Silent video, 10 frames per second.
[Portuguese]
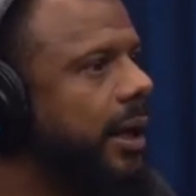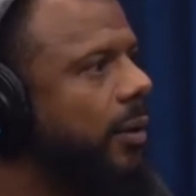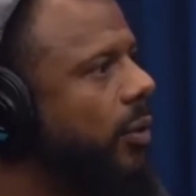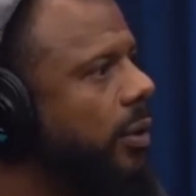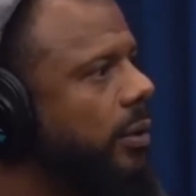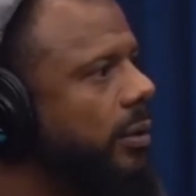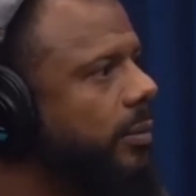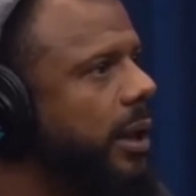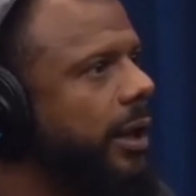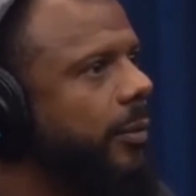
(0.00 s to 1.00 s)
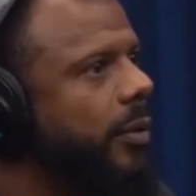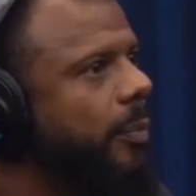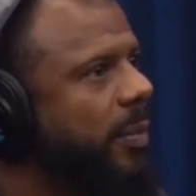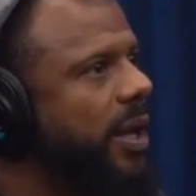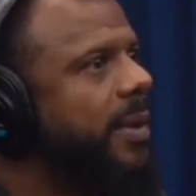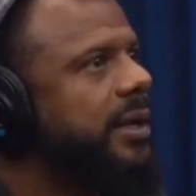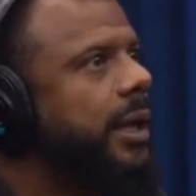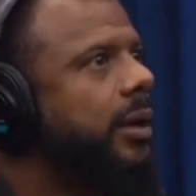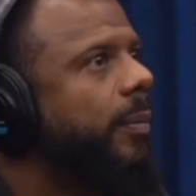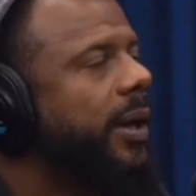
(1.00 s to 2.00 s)
ONU. É, a primeira
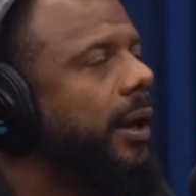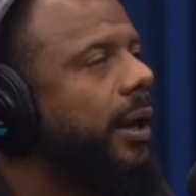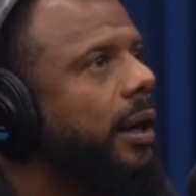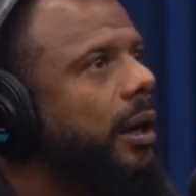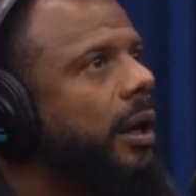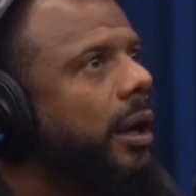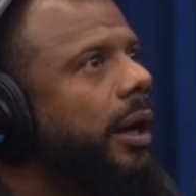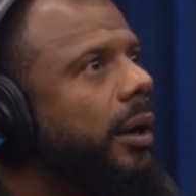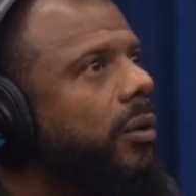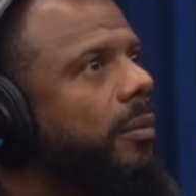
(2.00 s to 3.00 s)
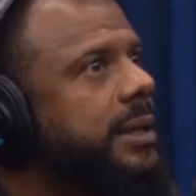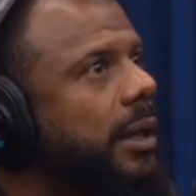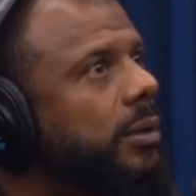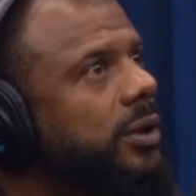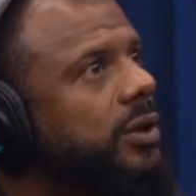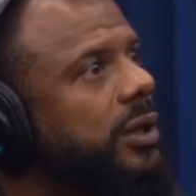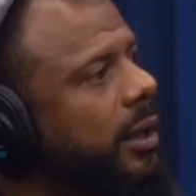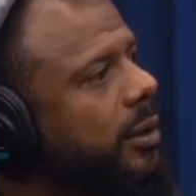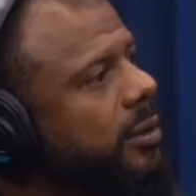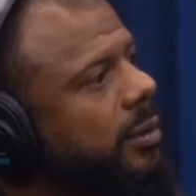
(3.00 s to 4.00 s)
matéria que eu peguei era é, Comissão de
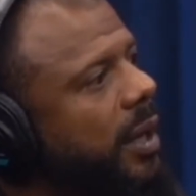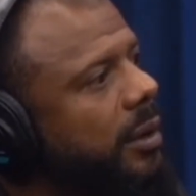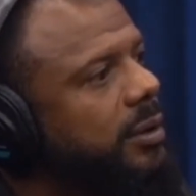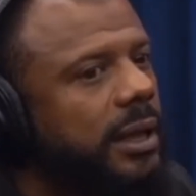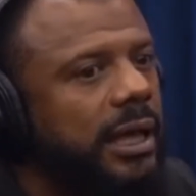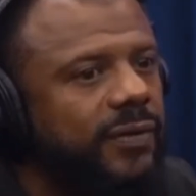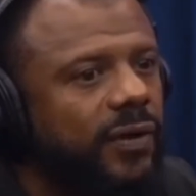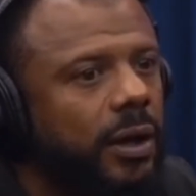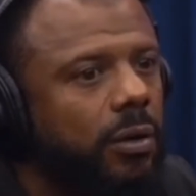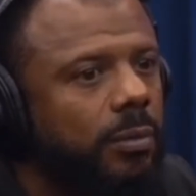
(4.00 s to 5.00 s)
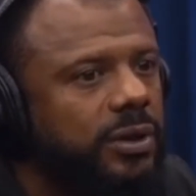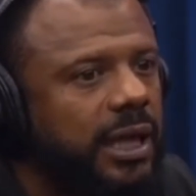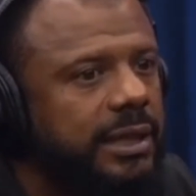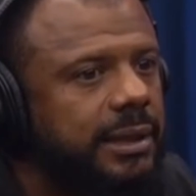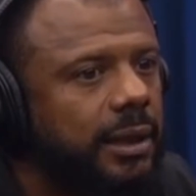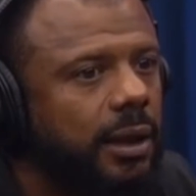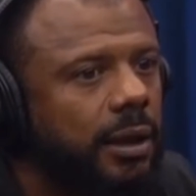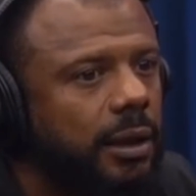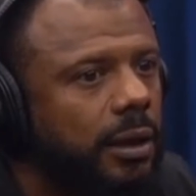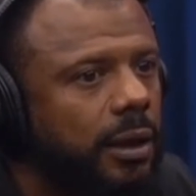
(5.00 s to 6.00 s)
Direitos Humanos classifica como chacina
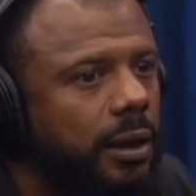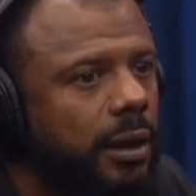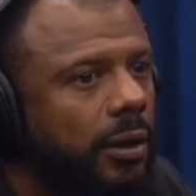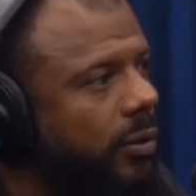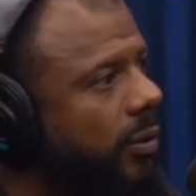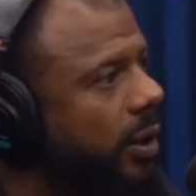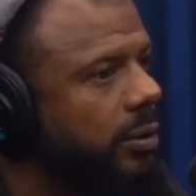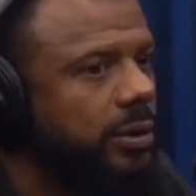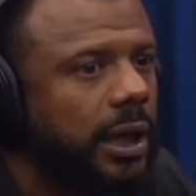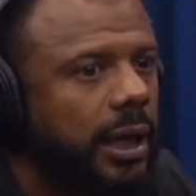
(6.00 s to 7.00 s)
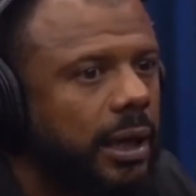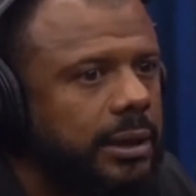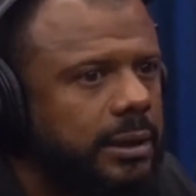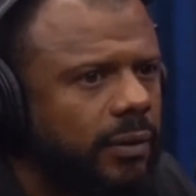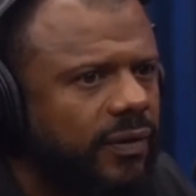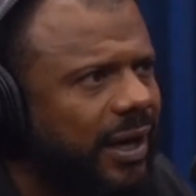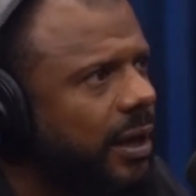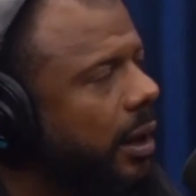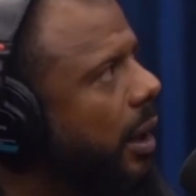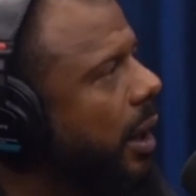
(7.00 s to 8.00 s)
uh, ocorrido no Jacarezinho. Eu falei,
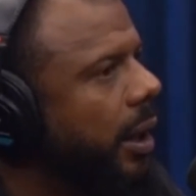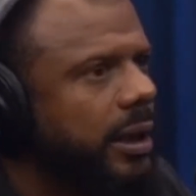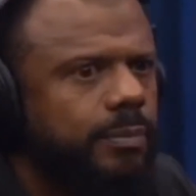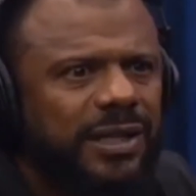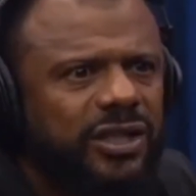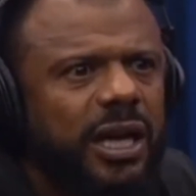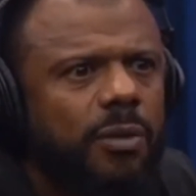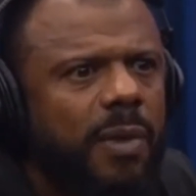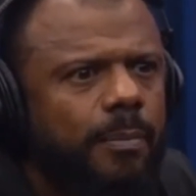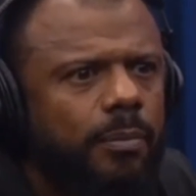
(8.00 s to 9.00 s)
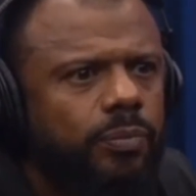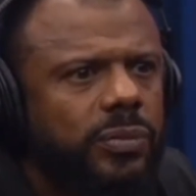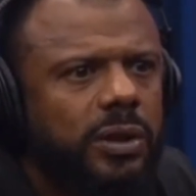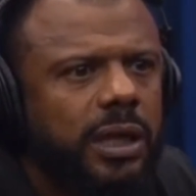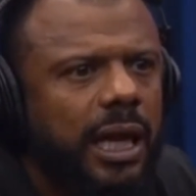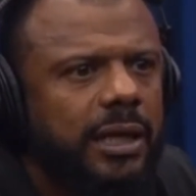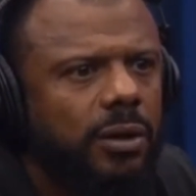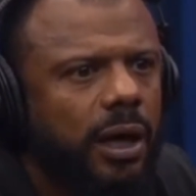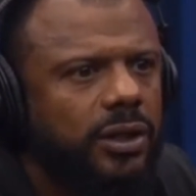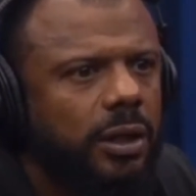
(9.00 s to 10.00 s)
mas tinha uma, três
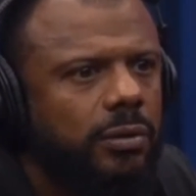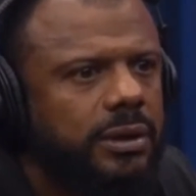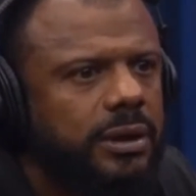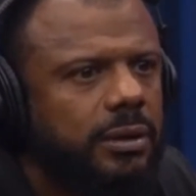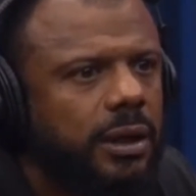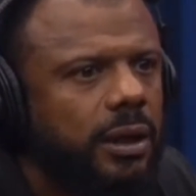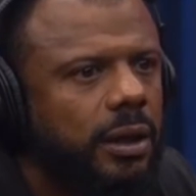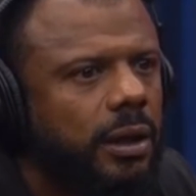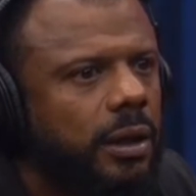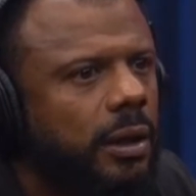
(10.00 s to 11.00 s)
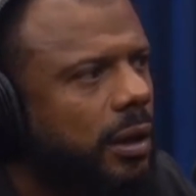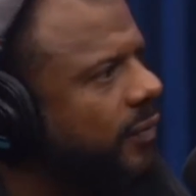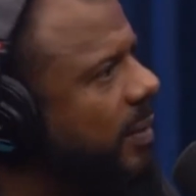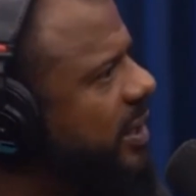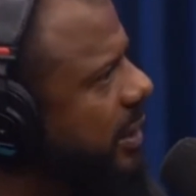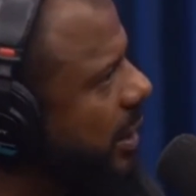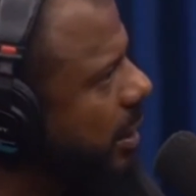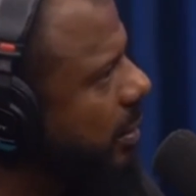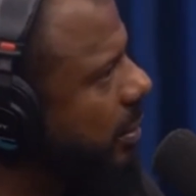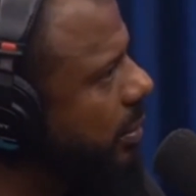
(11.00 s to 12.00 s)
horas que tinha acontecido, né? Eu falei, mas já tá na
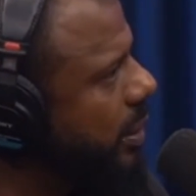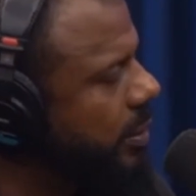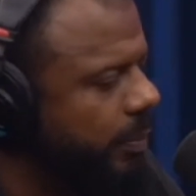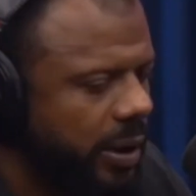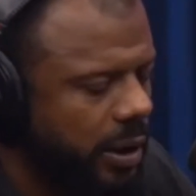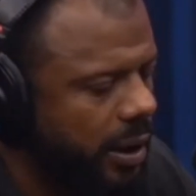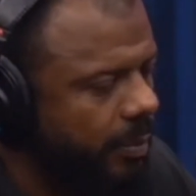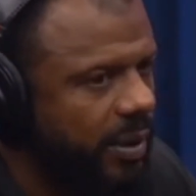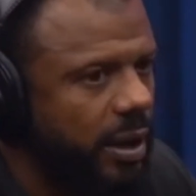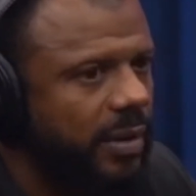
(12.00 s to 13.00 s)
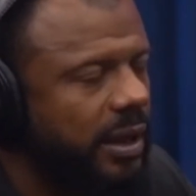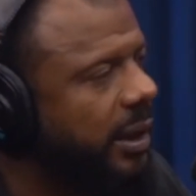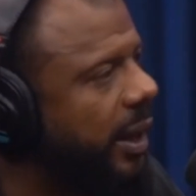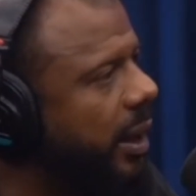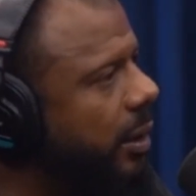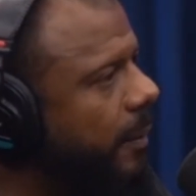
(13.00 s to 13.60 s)
ONU isso? Peguei, abri a matéria.